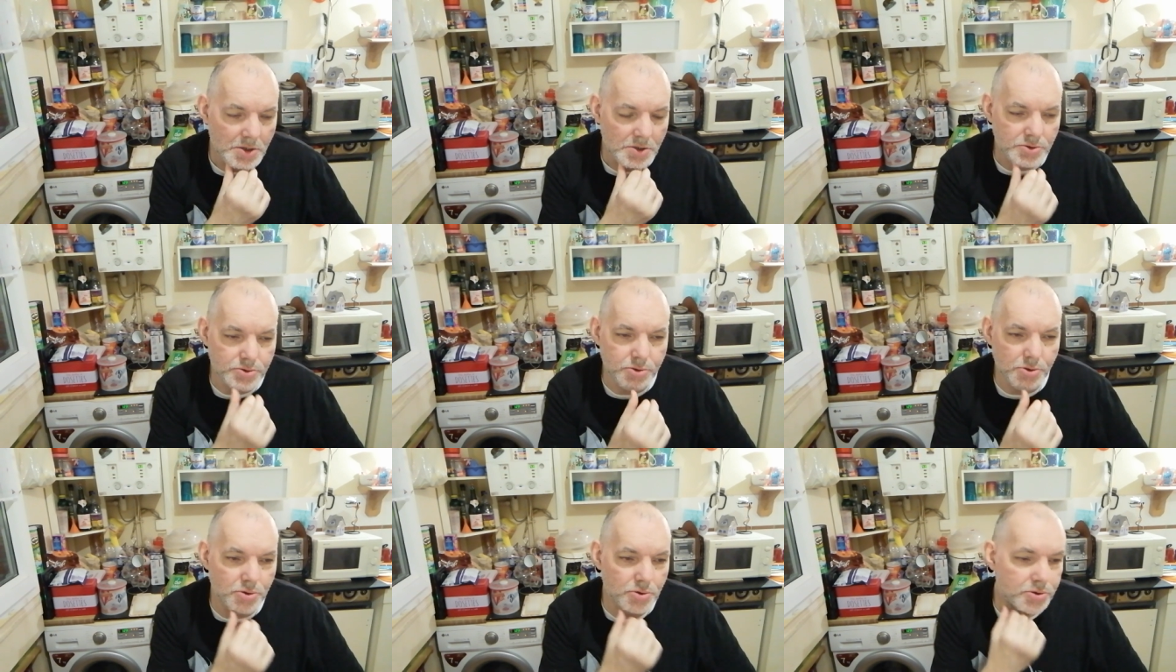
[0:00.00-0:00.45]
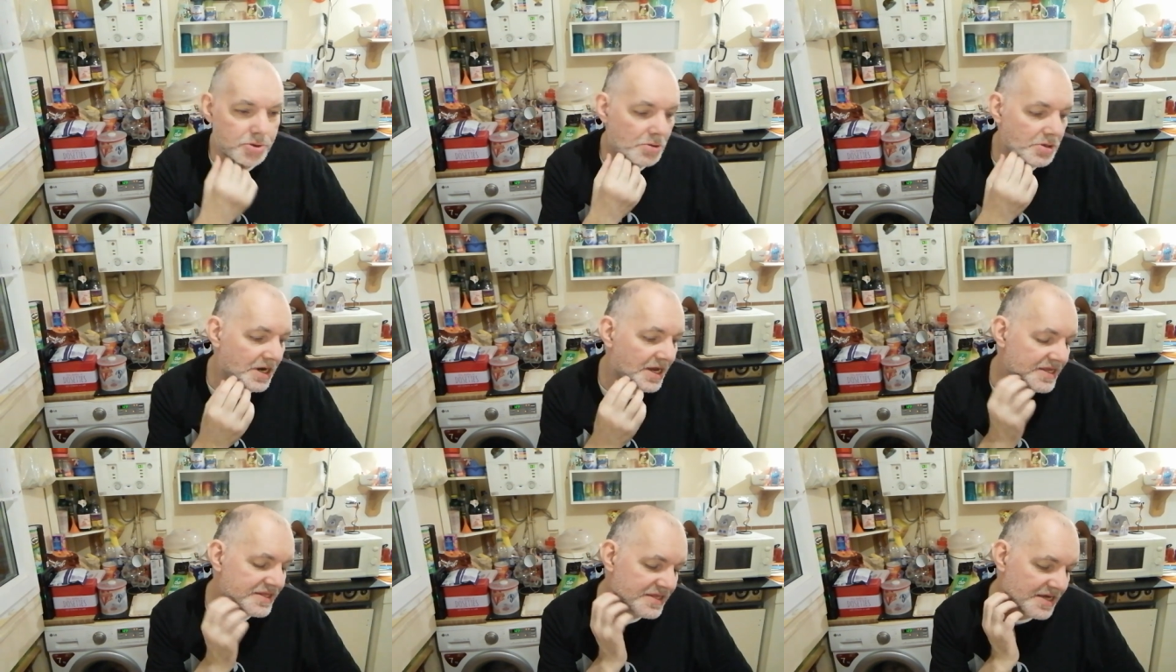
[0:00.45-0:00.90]
deux
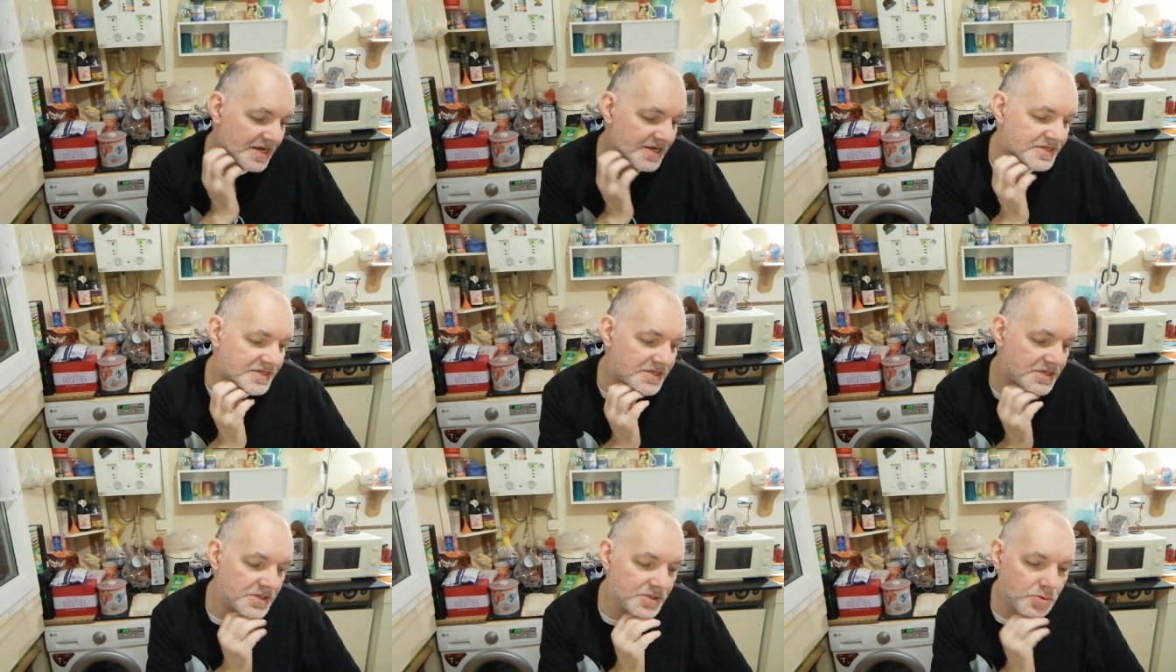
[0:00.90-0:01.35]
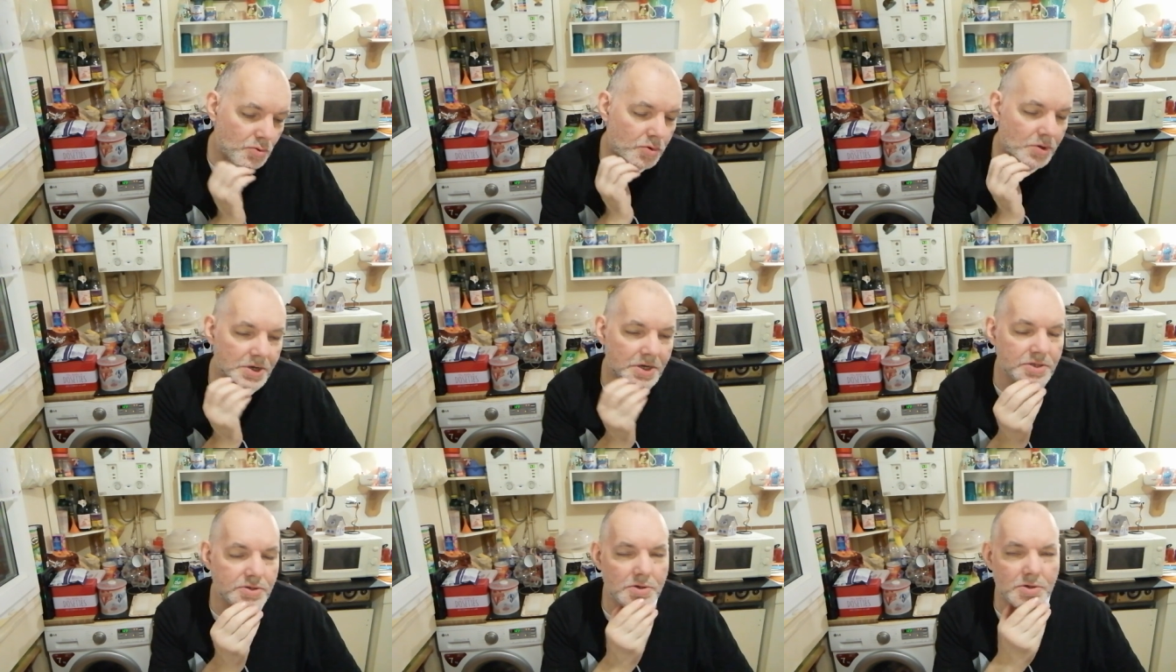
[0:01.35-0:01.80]
dans la tasse et
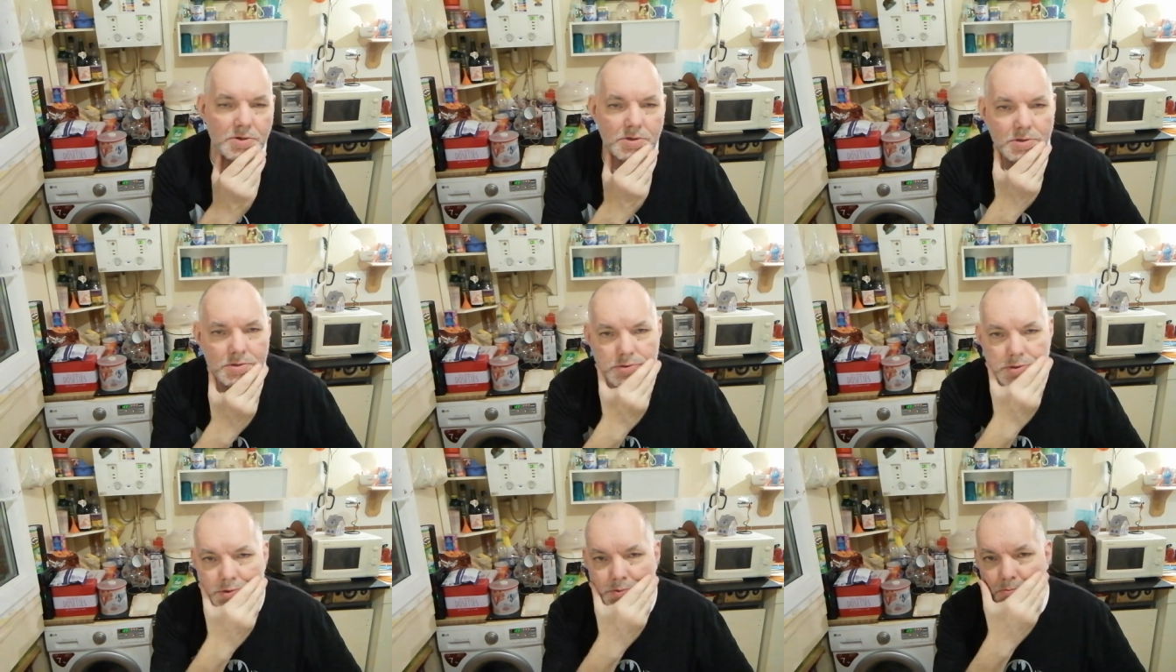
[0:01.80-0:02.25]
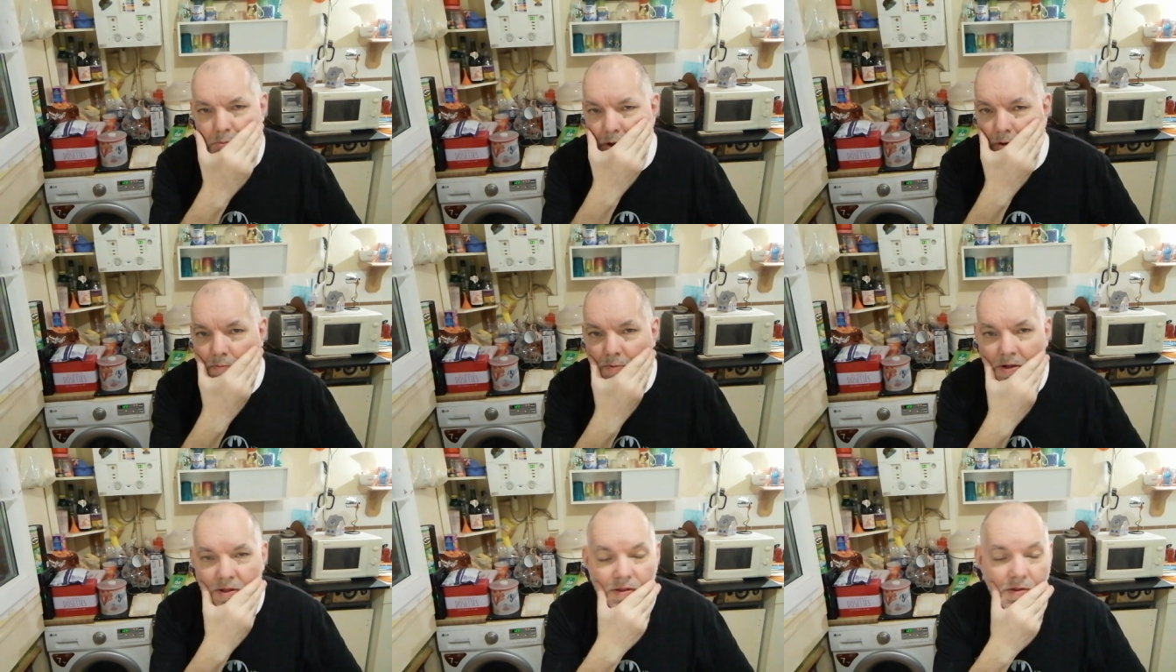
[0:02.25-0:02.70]
trois dans, le
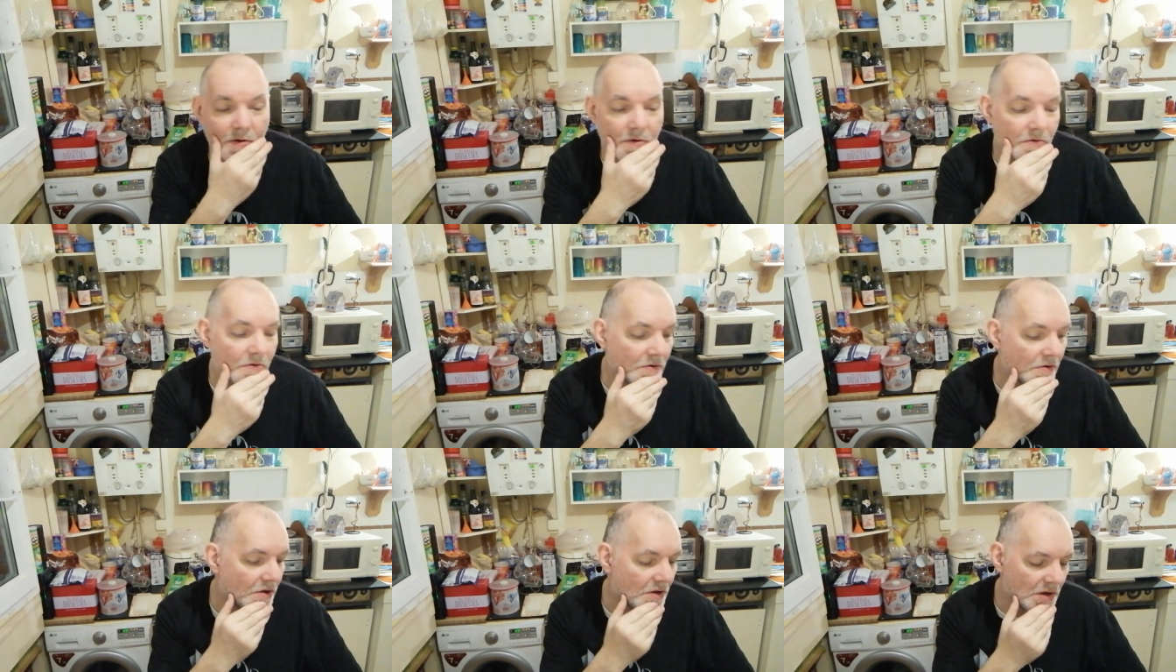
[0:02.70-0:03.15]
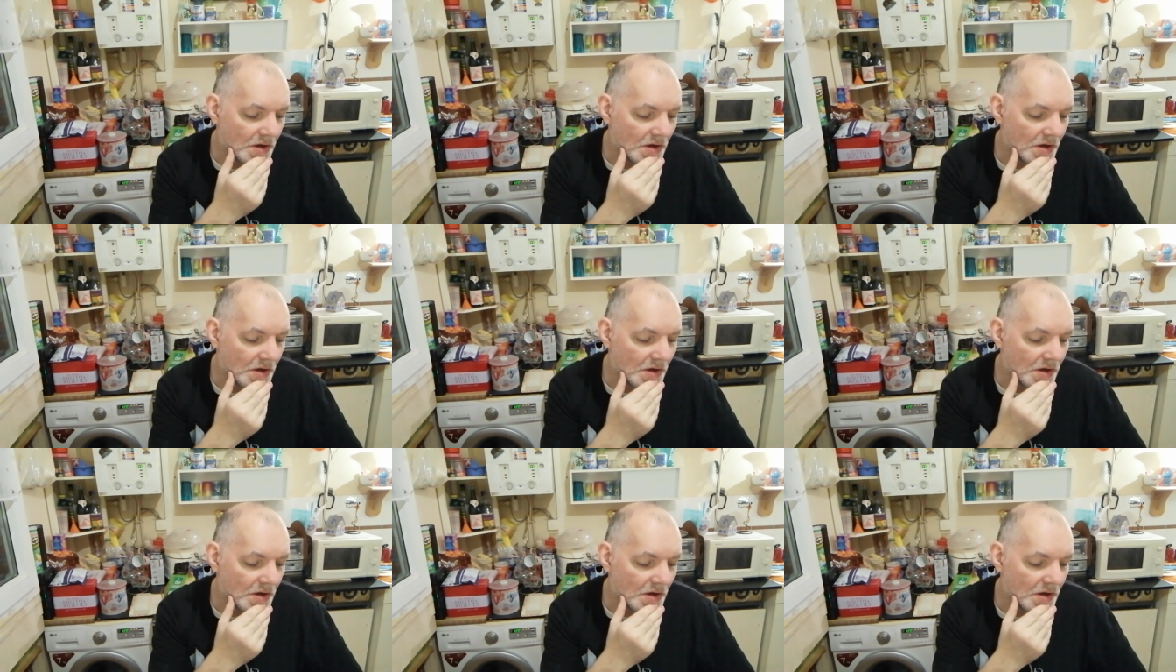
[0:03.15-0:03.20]
bol maintenant.